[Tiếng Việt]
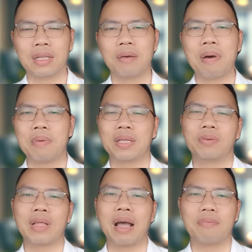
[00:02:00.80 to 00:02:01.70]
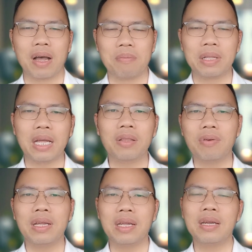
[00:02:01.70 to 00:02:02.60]
thưa bà mẹ chúng ta, và
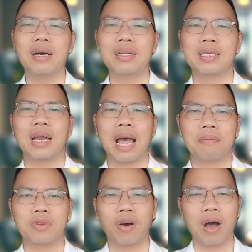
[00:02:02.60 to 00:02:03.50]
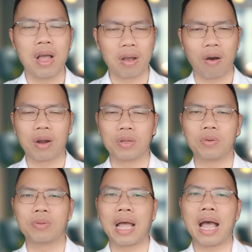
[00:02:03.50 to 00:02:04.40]
melatonin ít hơn sẽ làm cho con của
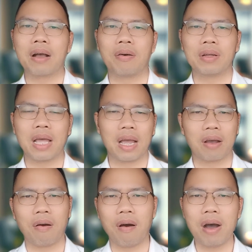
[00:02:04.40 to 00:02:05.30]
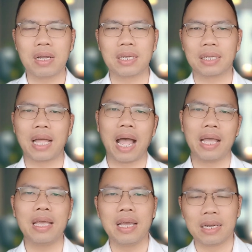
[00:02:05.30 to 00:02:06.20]
chúng ta có thể khó ở trạng
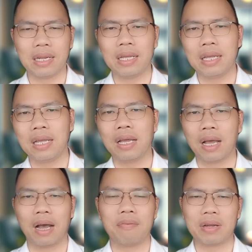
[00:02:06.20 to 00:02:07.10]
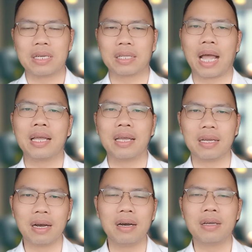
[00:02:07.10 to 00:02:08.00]
thái đi à, và trạng thái nghỉ
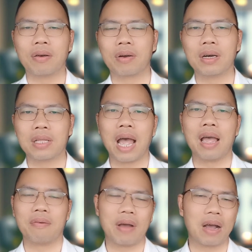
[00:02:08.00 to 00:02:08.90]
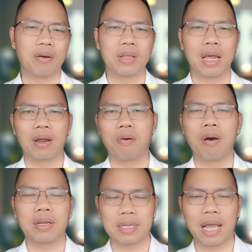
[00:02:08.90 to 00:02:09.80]
ngơi của cơ thể, và có thể là
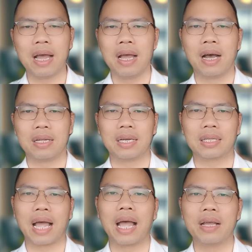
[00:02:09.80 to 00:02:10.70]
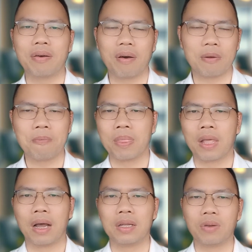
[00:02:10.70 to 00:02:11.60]
con sẽ ở trạng thái con
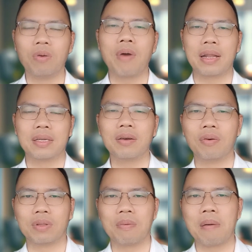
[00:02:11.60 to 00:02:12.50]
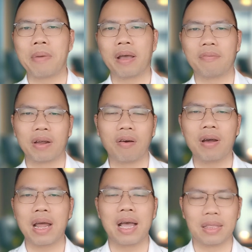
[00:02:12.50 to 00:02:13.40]
à, rối loạn giấc ngủ thưa bà mẹ. Và
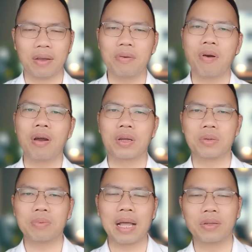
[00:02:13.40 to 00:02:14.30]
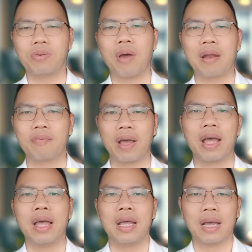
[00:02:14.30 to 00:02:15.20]
đó là nếu con của chúng ta rối loạn
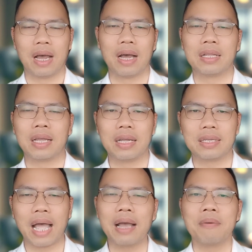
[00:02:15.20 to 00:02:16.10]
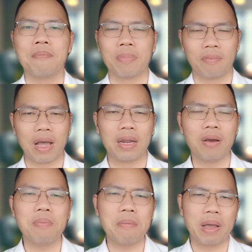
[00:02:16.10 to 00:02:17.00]
về à, thị giác. Và
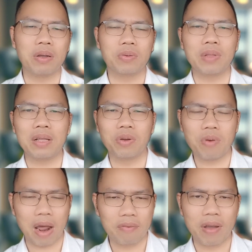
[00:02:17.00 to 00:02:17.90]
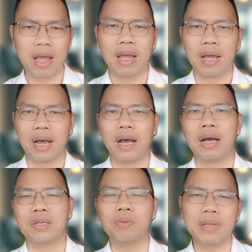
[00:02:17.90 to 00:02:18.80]
nếu mà bé của chúng ta rối loạn về
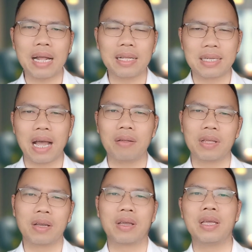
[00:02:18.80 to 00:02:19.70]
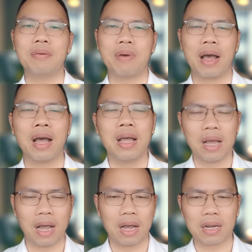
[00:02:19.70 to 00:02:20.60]
à, xúc giác thì sao? Thì khi mà
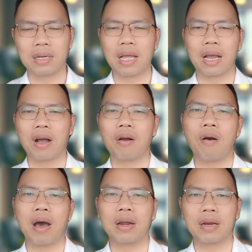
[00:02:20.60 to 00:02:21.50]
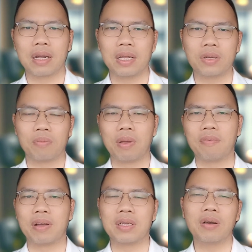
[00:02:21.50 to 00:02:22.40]
à, cơ thể các con khi chuẩn bị
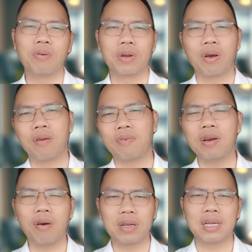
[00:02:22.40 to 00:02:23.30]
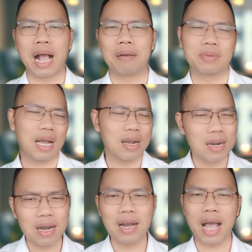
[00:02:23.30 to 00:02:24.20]
vào giấc ngủ thì con vẫn còn cảm giác
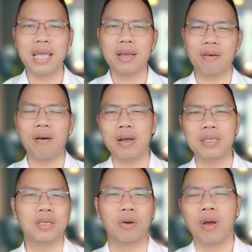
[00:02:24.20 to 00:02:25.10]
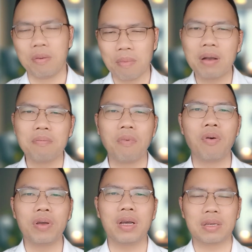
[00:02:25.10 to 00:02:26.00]
ngứa ngáy, khó chịu, bức
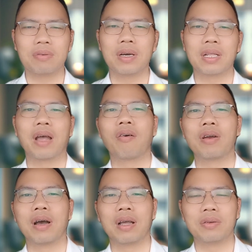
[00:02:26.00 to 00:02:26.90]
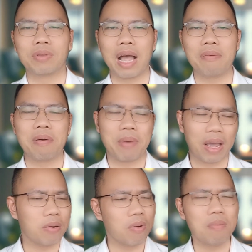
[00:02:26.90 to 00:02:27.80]
bối ở trong cơ thể con người chúng ta, và
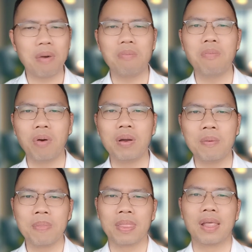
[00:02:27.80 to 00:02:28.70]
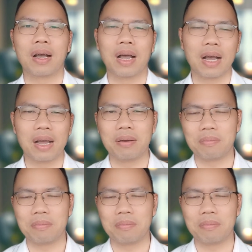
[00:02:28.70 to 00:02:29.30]
bé luôn mong muốn được à,